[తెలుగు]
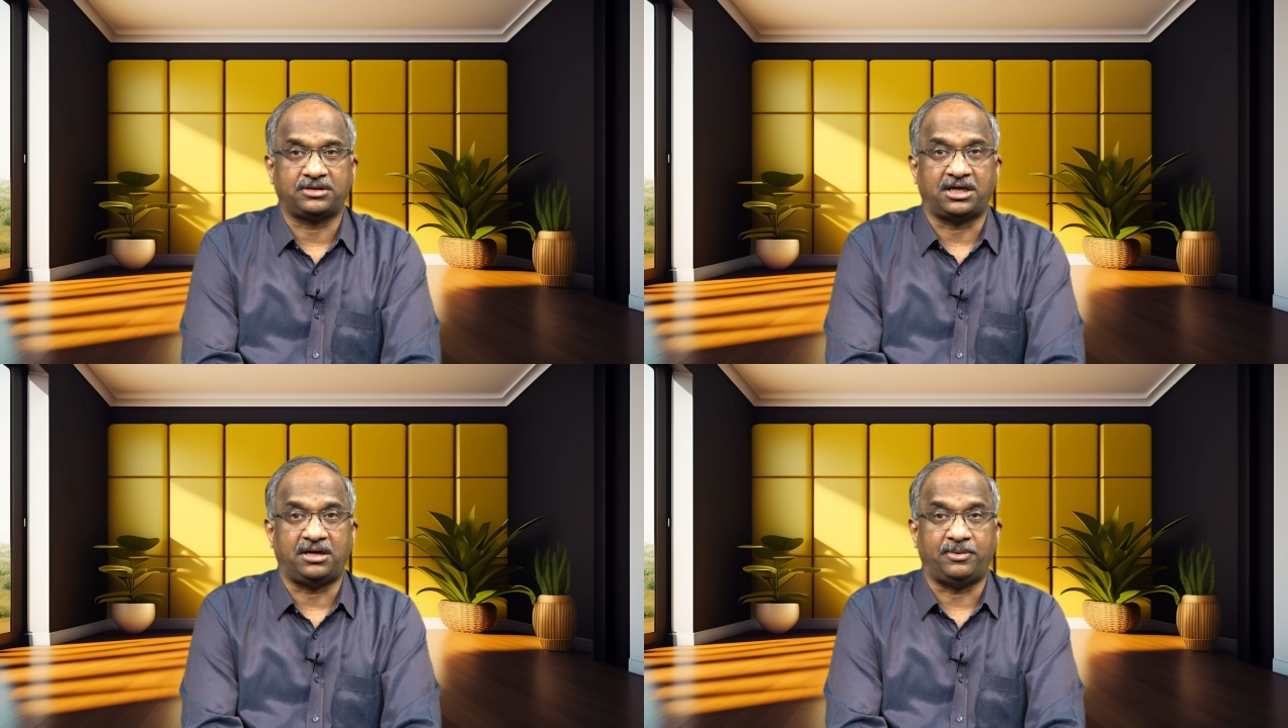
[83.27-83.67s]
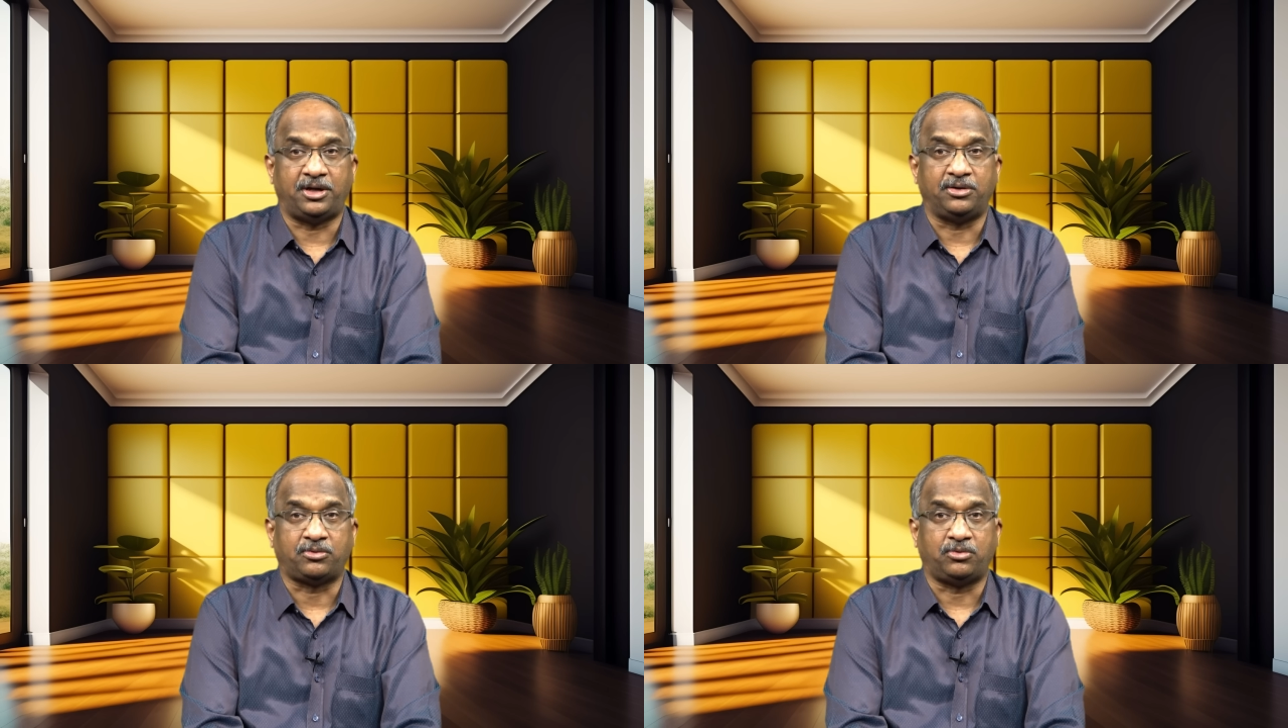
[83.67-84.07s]
తాము
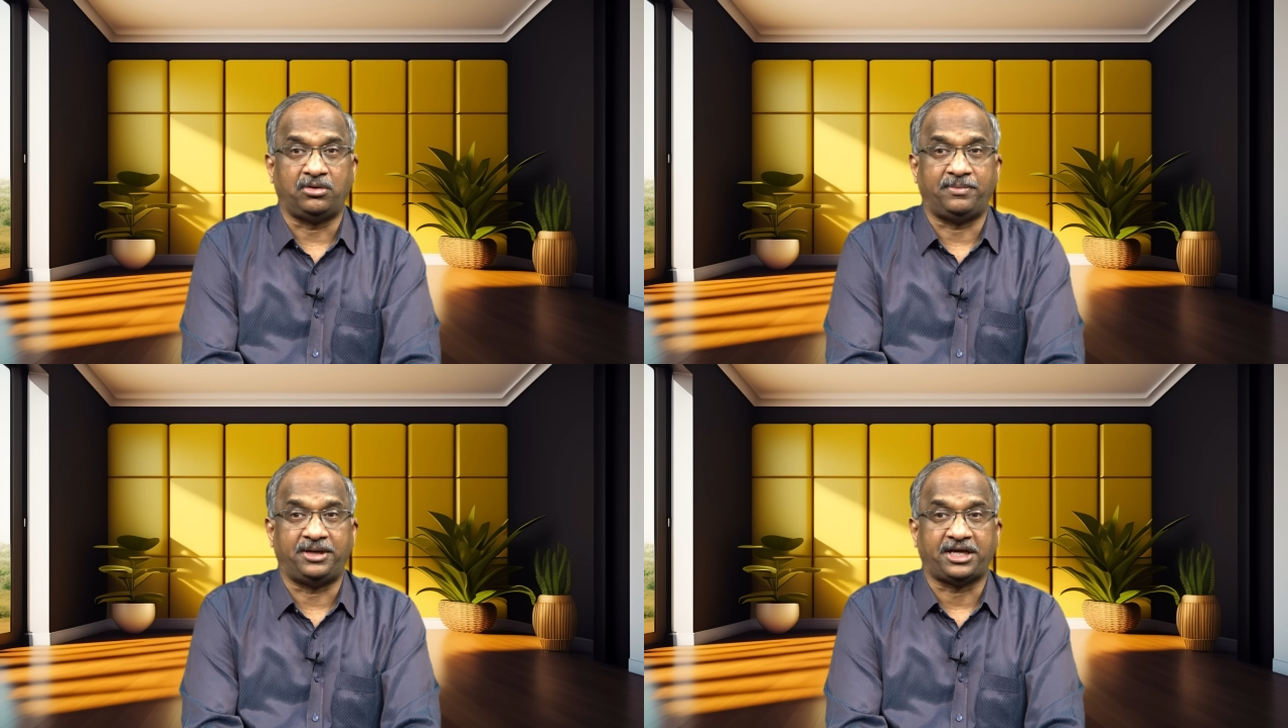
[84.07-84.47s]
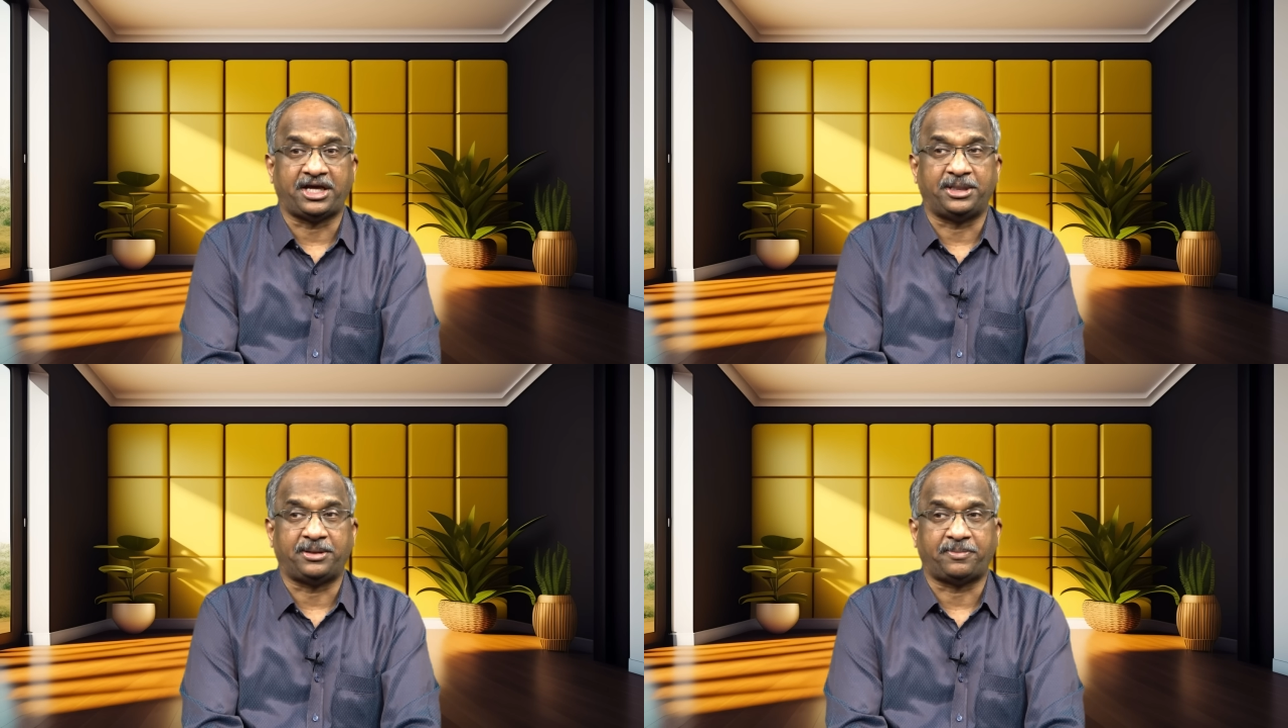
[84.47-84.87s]
అనుకూలమని
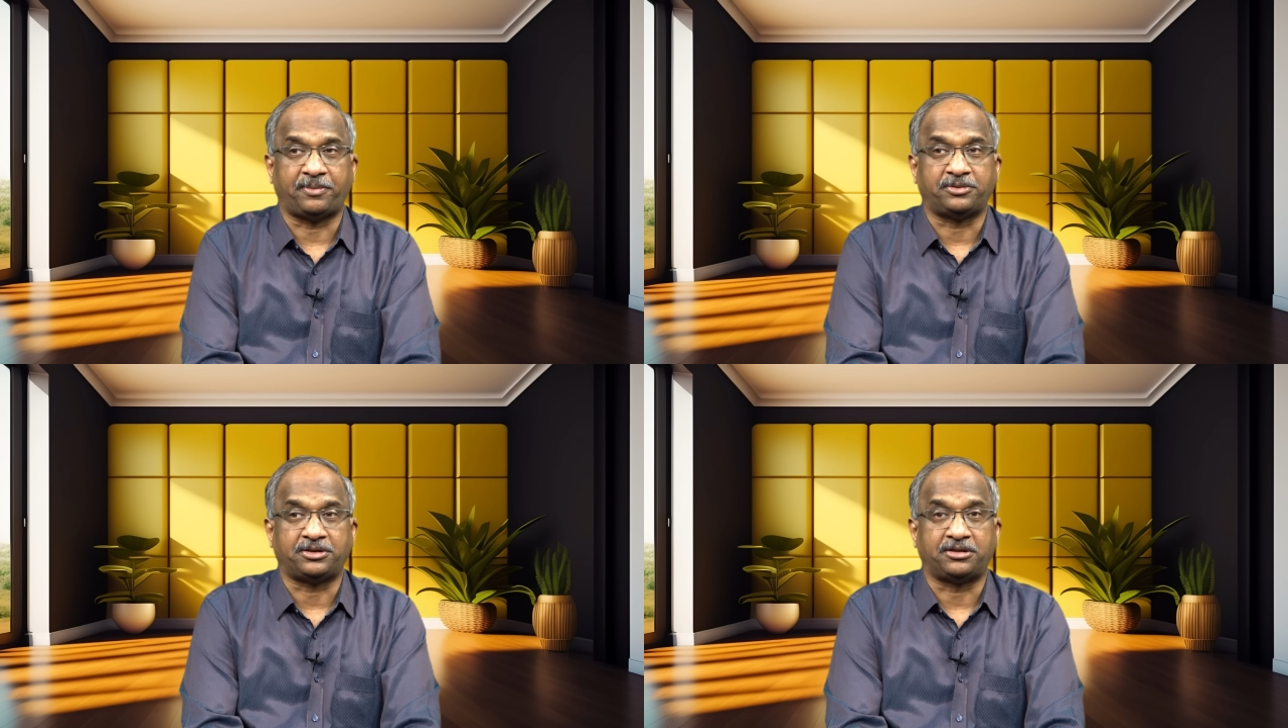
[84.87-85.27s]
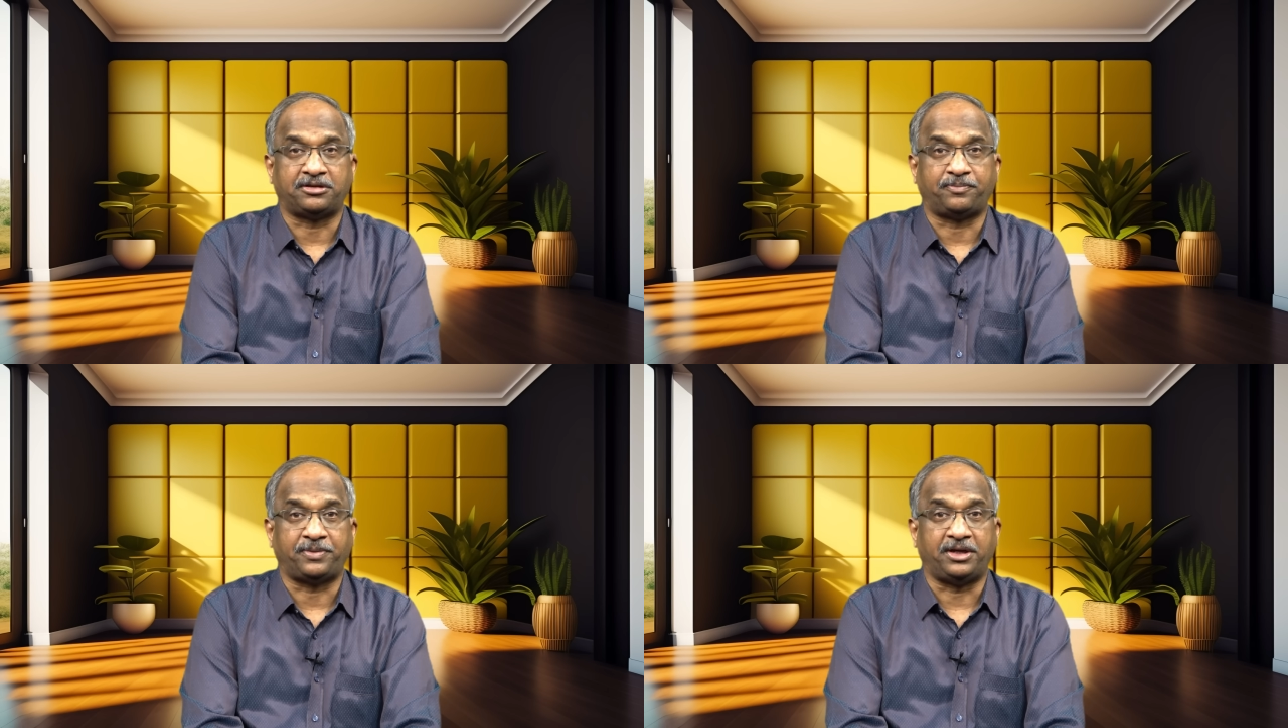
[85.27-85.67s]
కేంద్ర ప్రభుత్వం
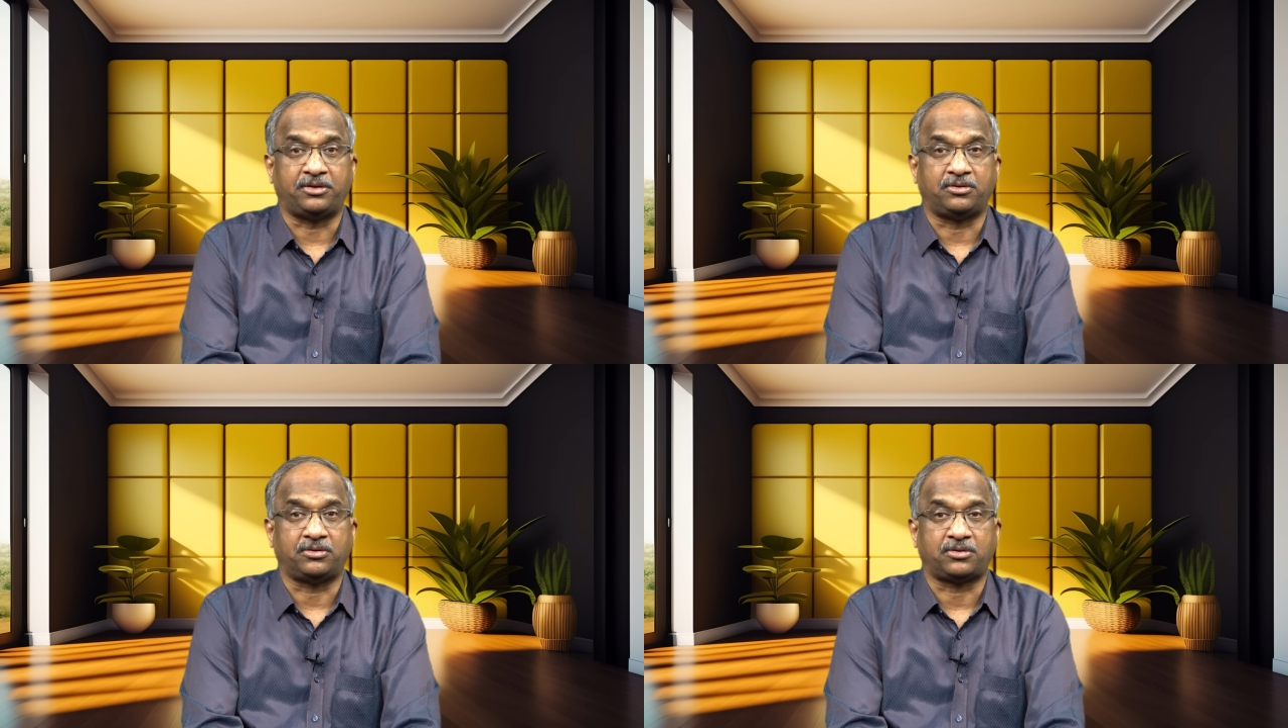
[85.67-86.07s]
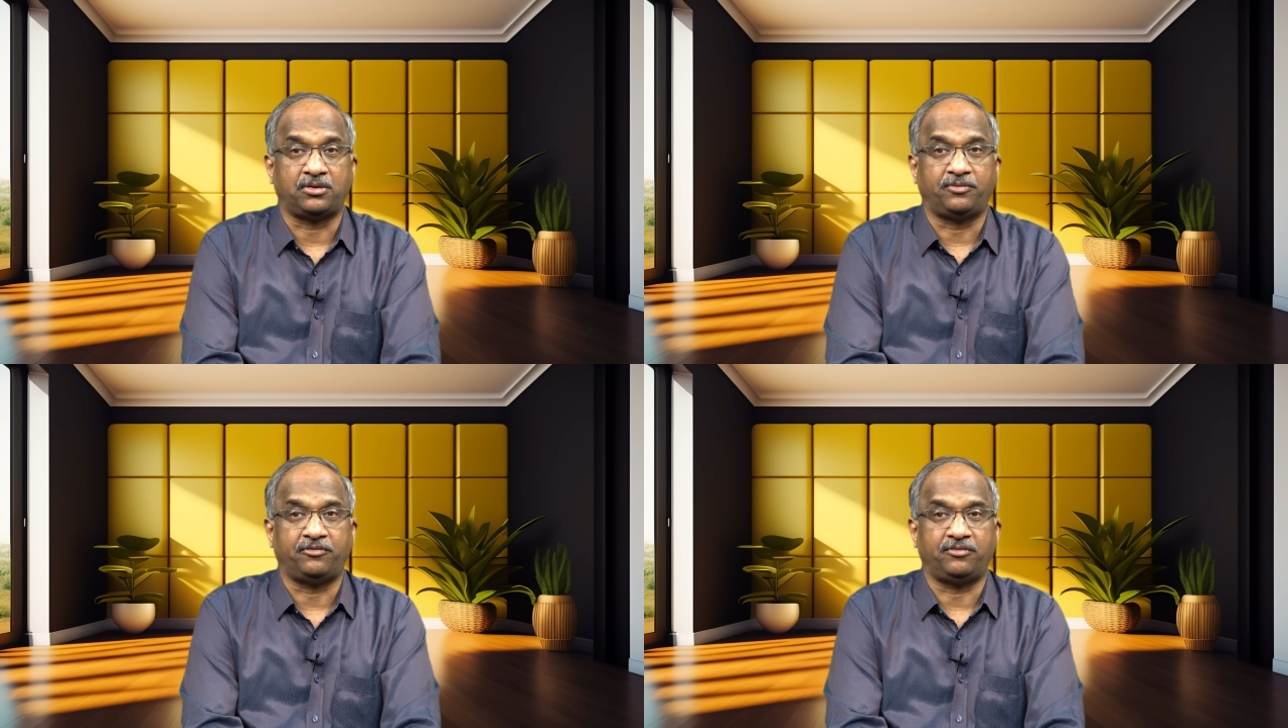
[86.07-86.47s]
సుప్రీంకోర్టులో